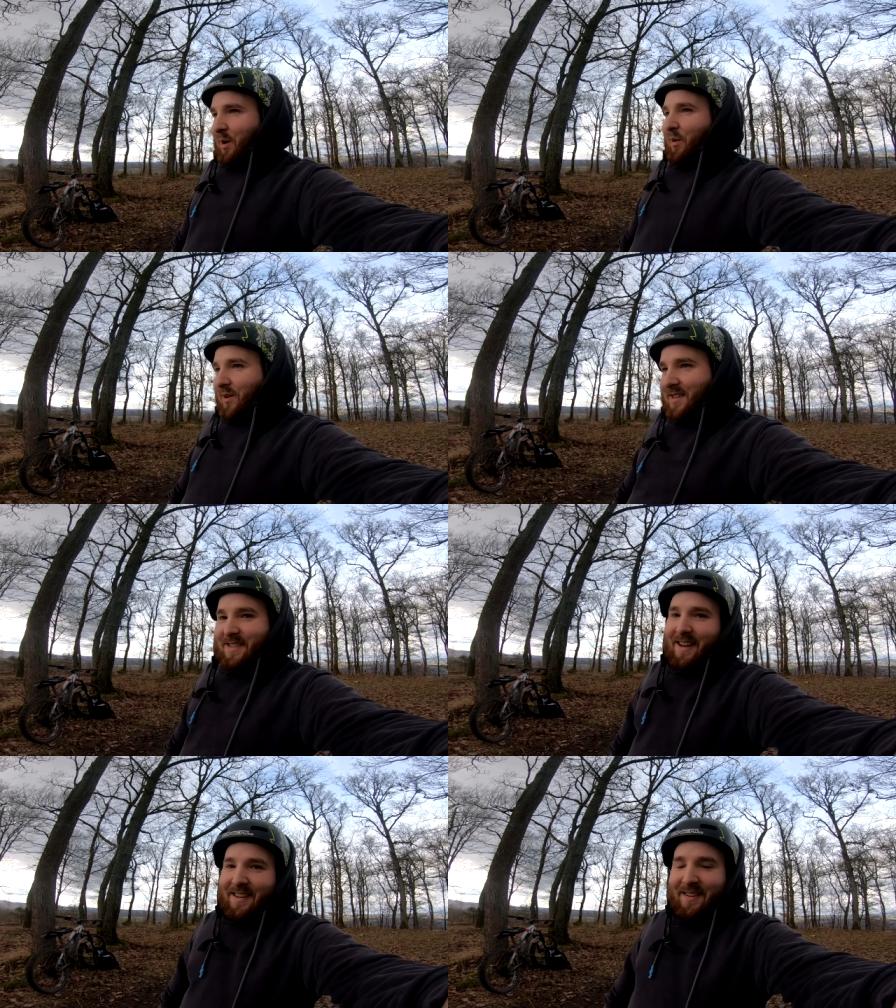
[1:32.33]
ihm auch
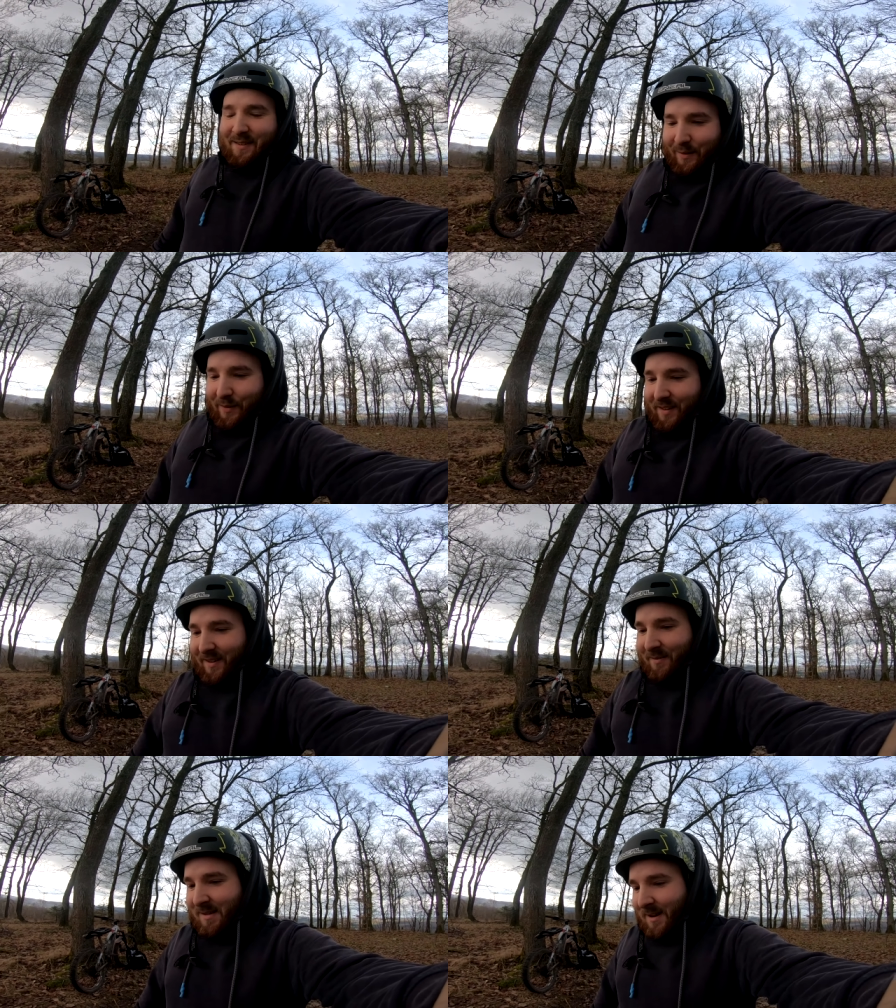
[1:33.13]
gesagt. Und
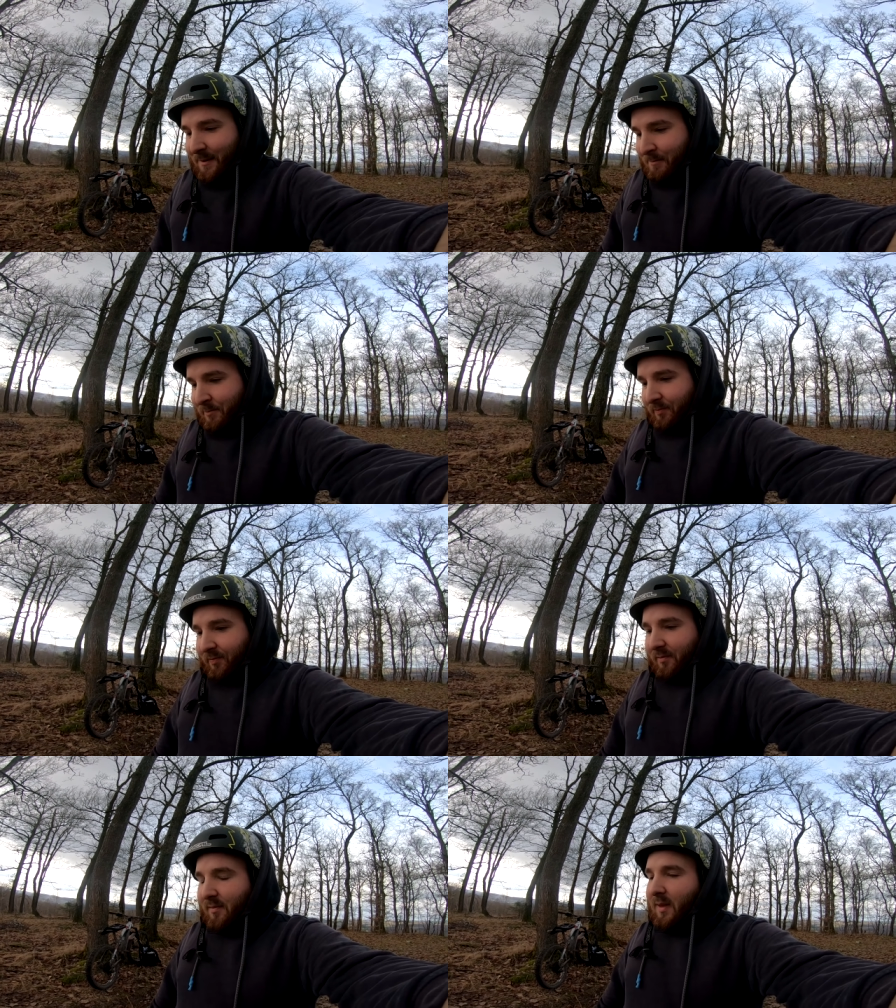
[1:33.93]
ähm,
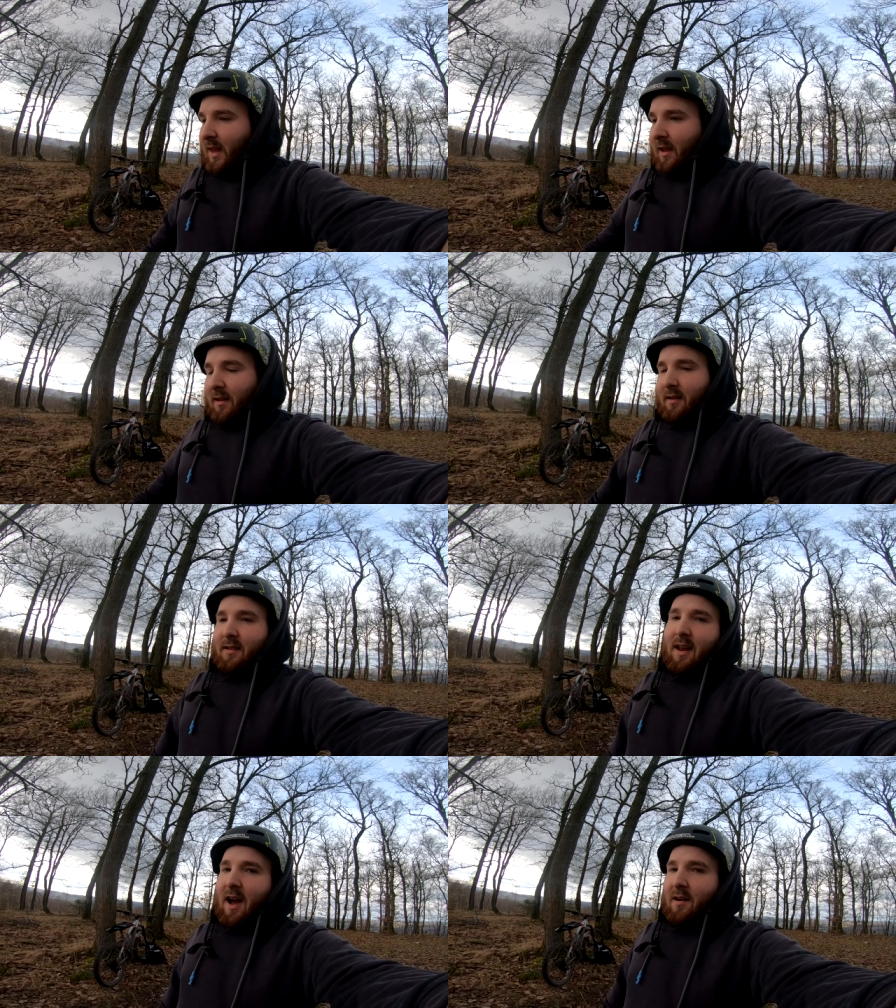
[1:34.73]

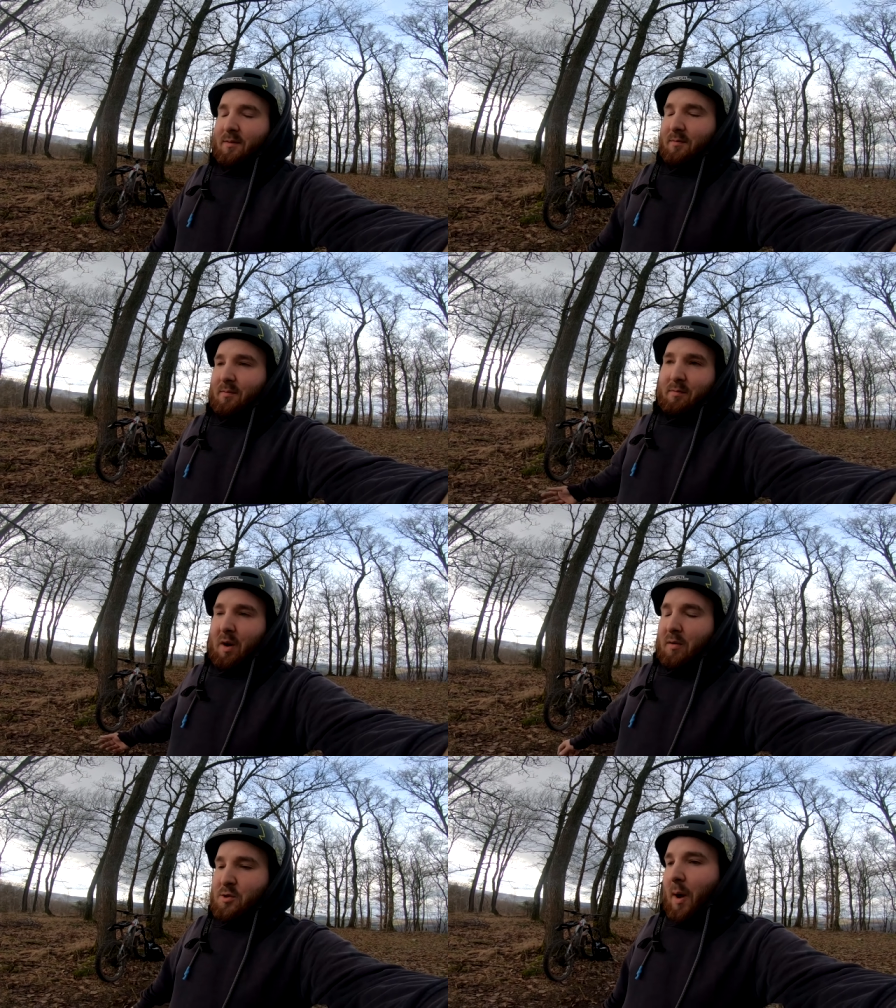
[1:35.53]
ja,
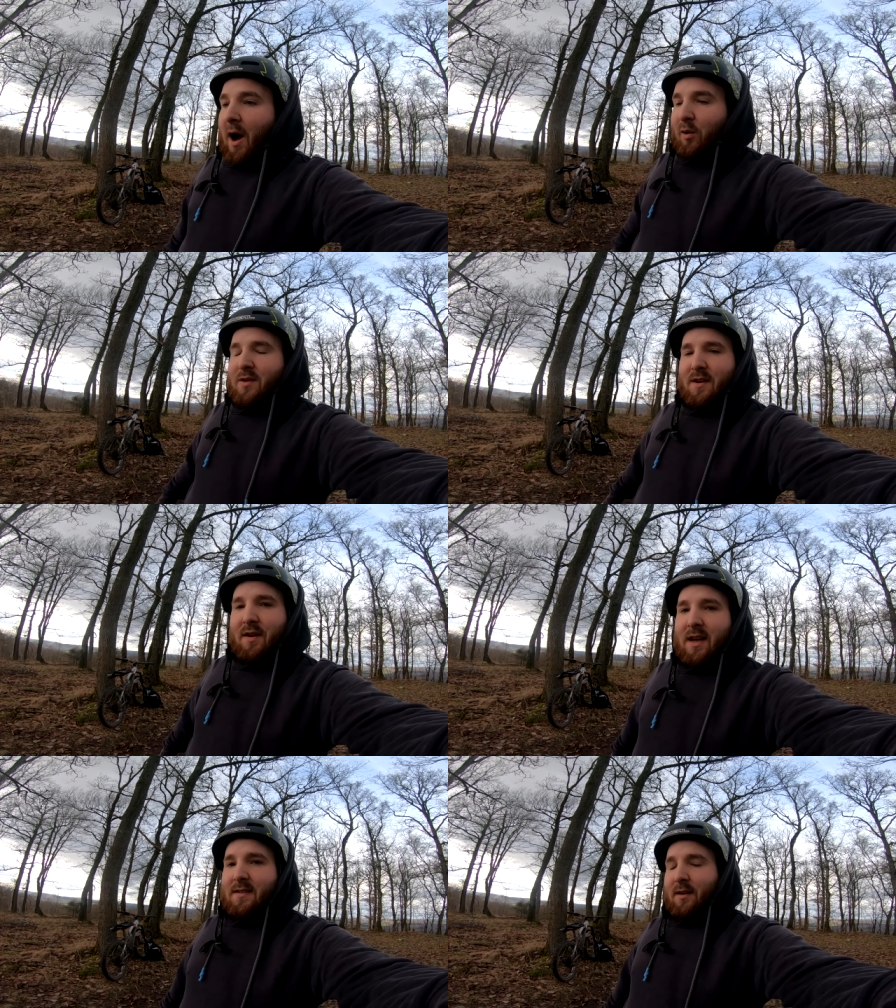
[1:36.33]
sprachlos
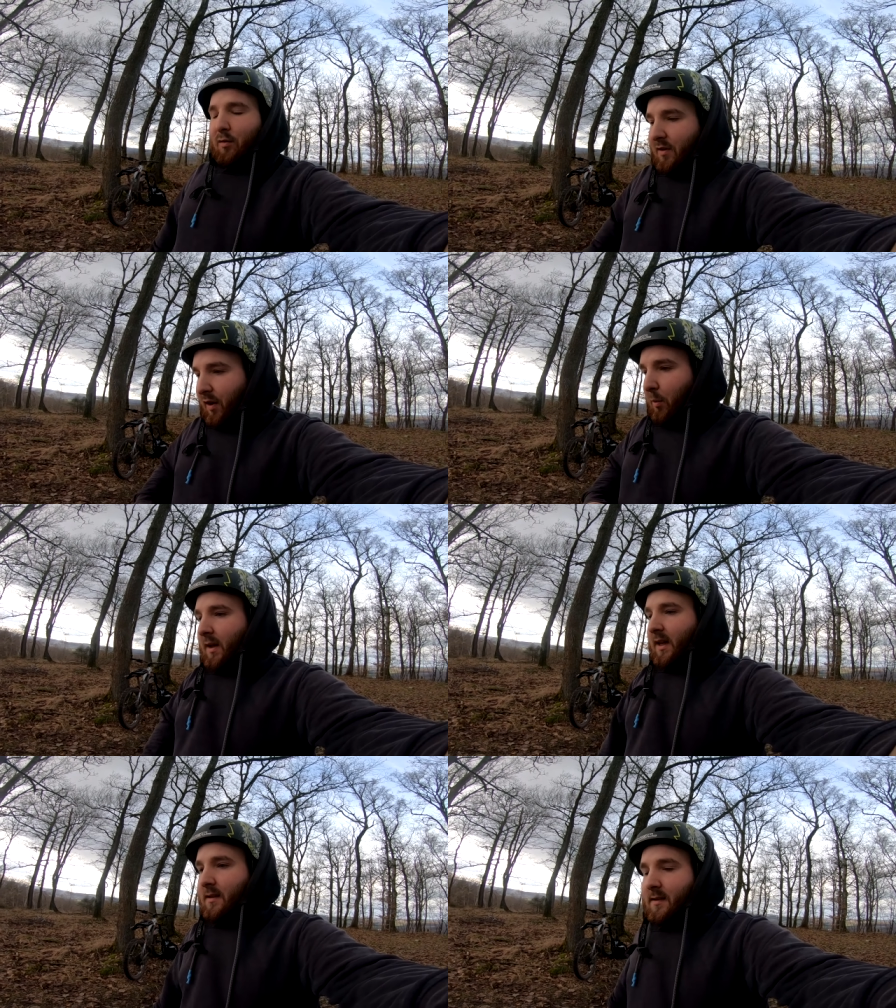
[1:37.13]
gewesen. Auf jeden Fall
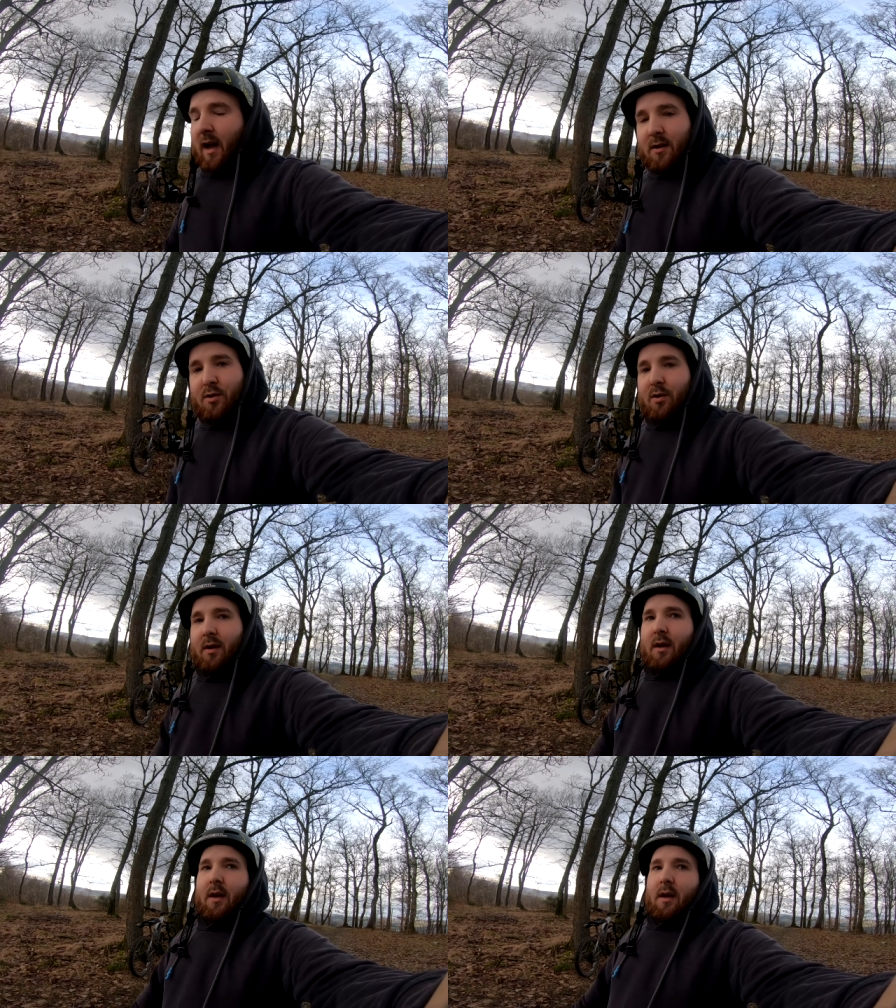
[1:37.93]
nochmal dickes Dankeschön.